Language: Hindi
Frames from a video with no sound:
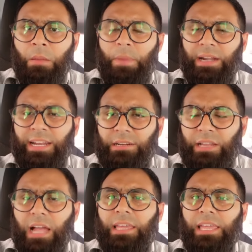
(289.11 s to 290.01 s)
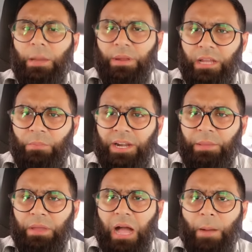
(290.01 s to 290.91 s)
बैटिंग क्या किया आपने कल
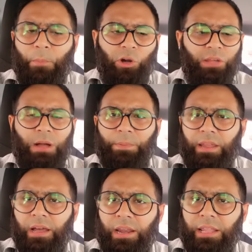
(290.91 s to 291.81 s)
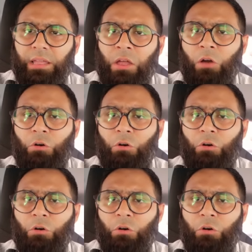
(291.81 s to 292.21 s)
बैटिंग में आप बॉटम आपके लग रहे थे